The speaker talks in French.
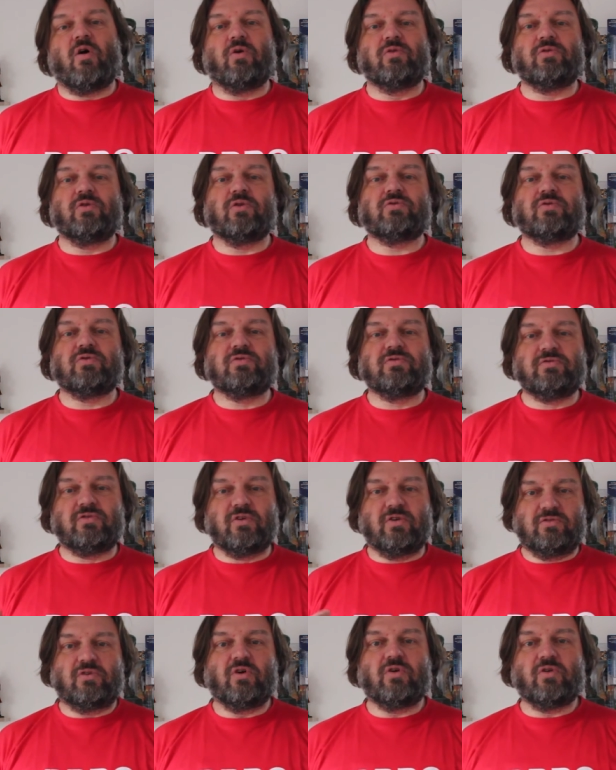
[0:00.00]
on en trouve
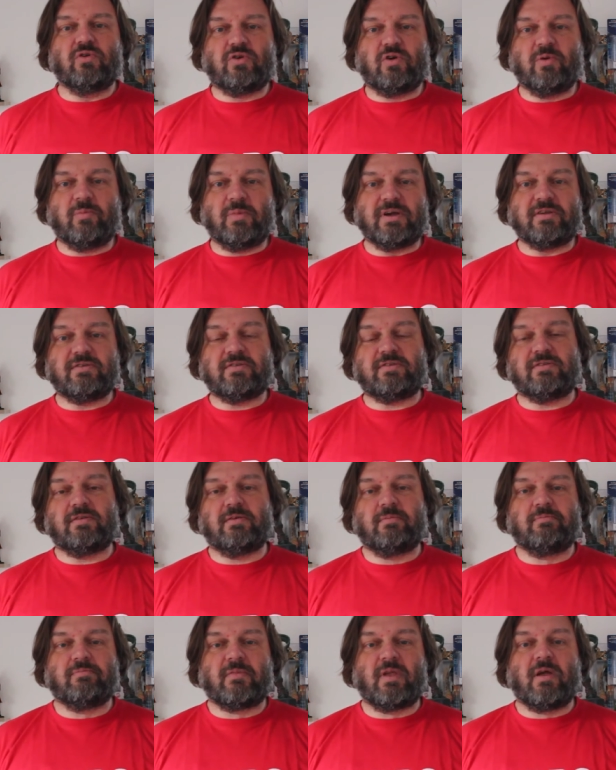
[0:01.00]
dans le
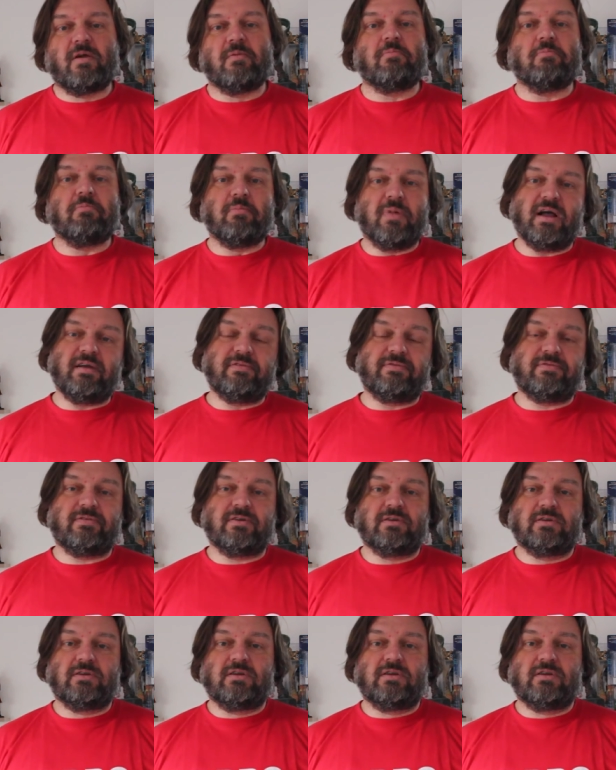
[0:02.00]
commerce. Bref,